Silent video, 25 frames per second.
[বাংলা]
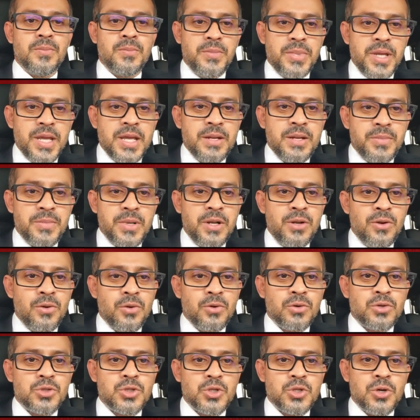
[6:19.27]
বিএনপির
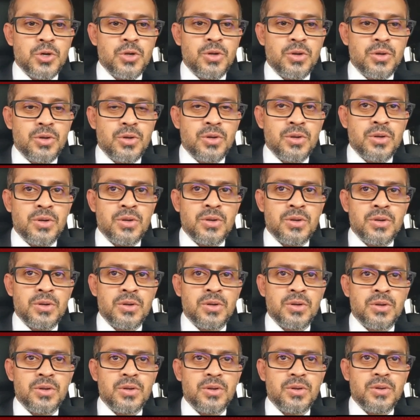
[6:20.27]
লোকজন
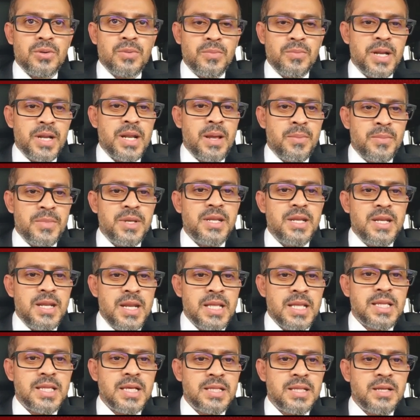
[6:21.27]
মানে আমি
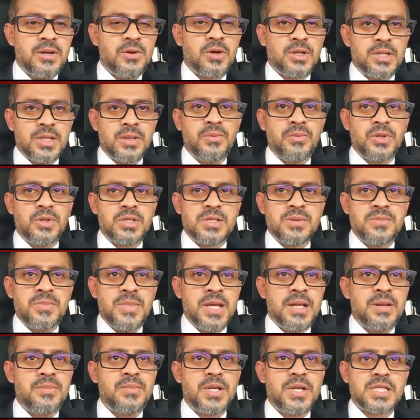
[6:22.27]
নেতাদের কথা বলছি
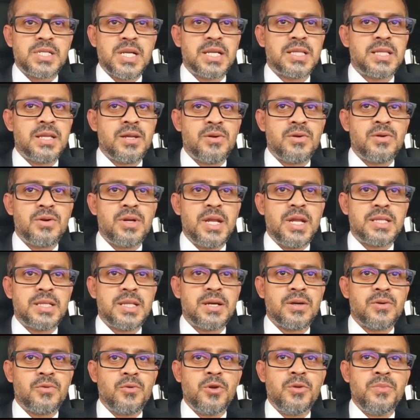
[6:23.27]
বিএনপির সাধারণ নেতা
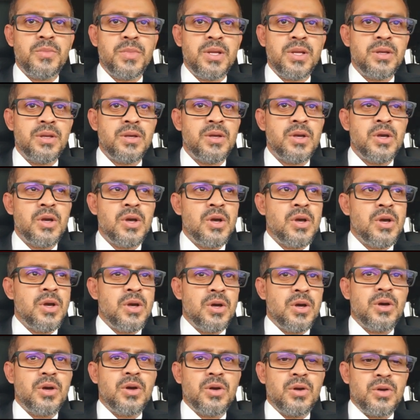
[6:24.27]
কর্মী
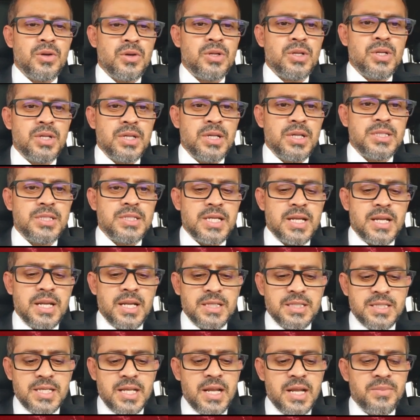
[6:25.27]
যারা
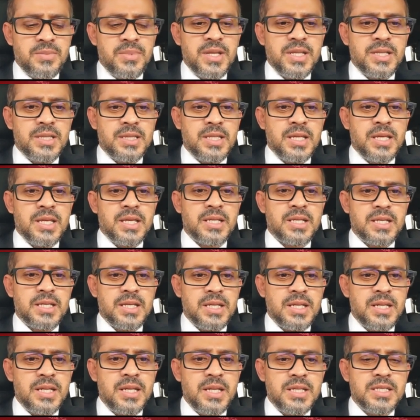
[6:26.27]
জেলা ভিত্তিক
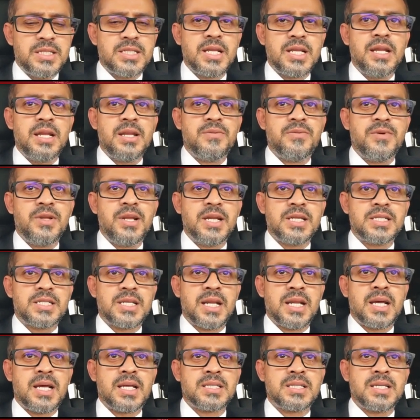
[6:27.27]
নিচের লেভেলের
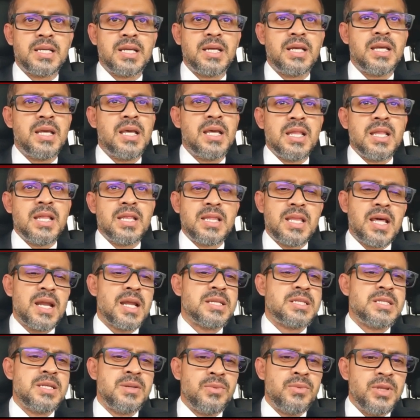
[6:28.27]
যারা আছে তারা
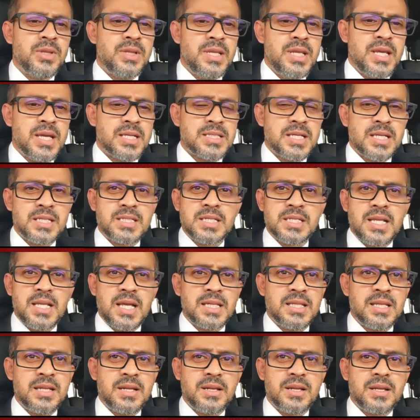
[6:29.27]
জীবন দিয়া যাচ্ছে
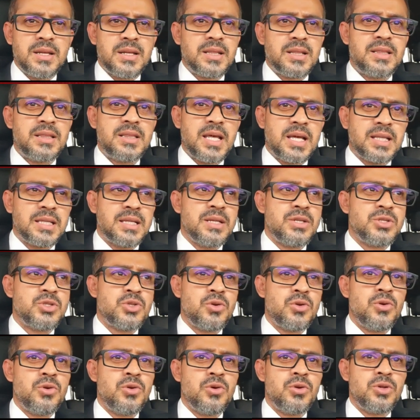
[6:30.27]
তাদের তাদের
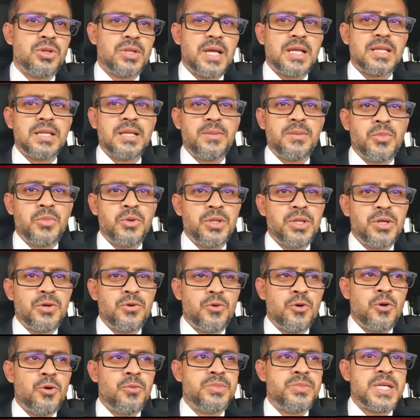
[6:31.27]
জন্য তাদের প্রতি
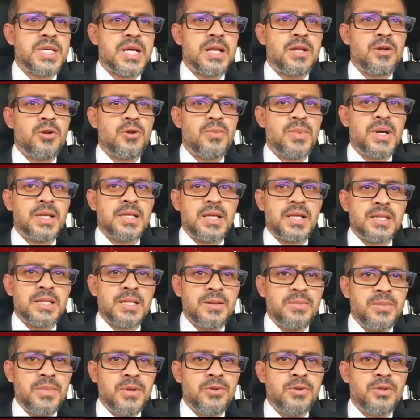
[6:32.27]
ক্ষোভ জানানো বা তাদের
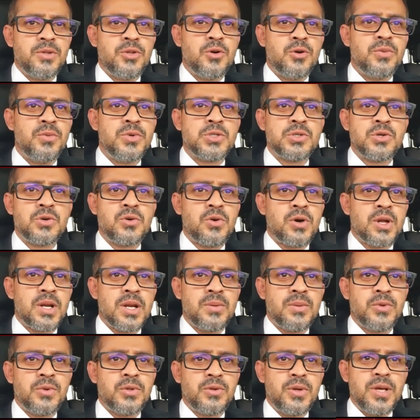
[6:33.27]
বিরুদ্ধে অভিযোগ করার
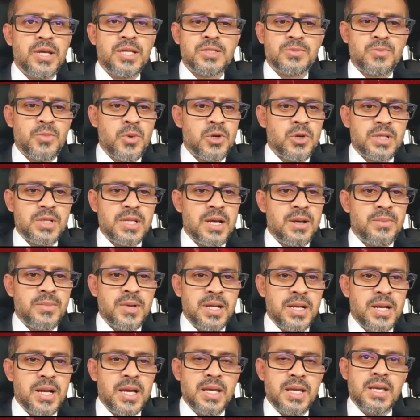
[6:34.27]
মতো এই স্পর্ধা আমার
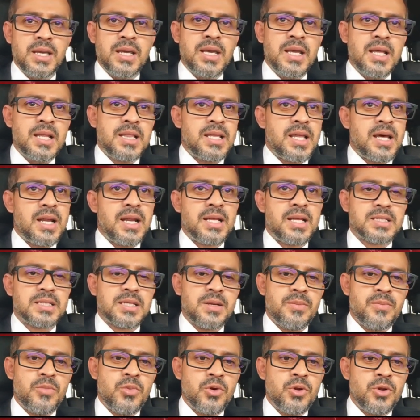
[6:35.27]
নাই তারা আজকে
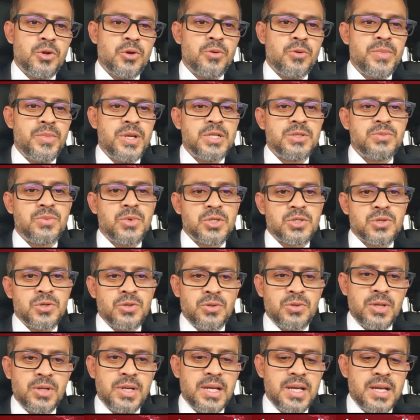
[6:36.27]
পনেরো বিশ বছর
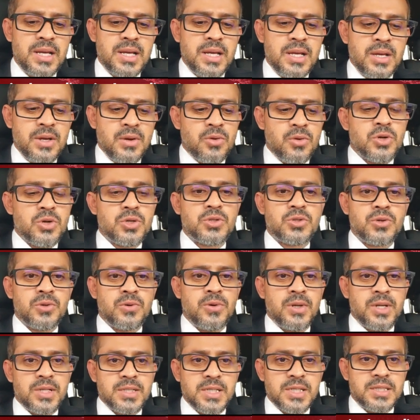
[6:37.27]
ধরে কষ্ট
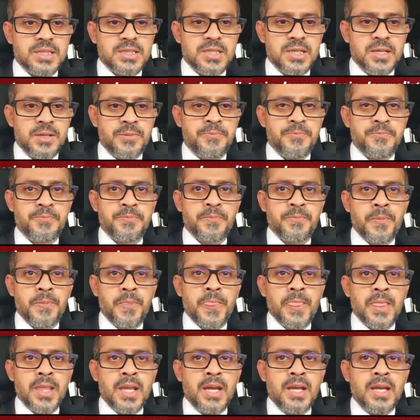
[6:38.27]
করে যাচ্ছে
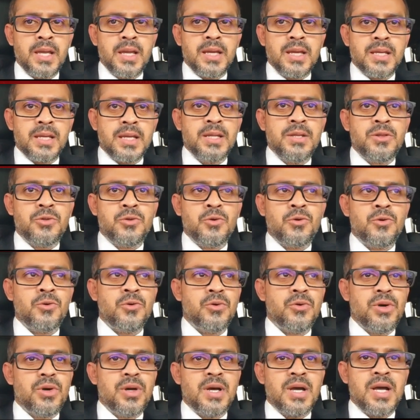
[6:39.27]
কিন্তু
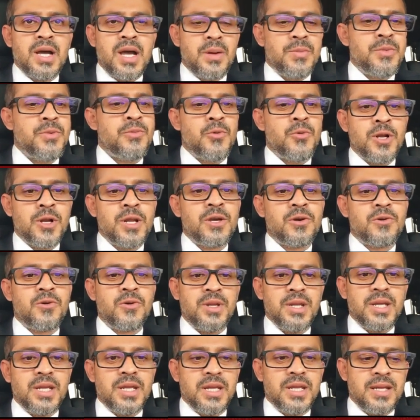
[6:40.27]
আমি মনে
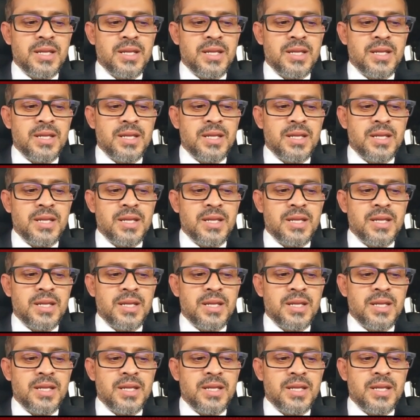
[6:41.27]
করি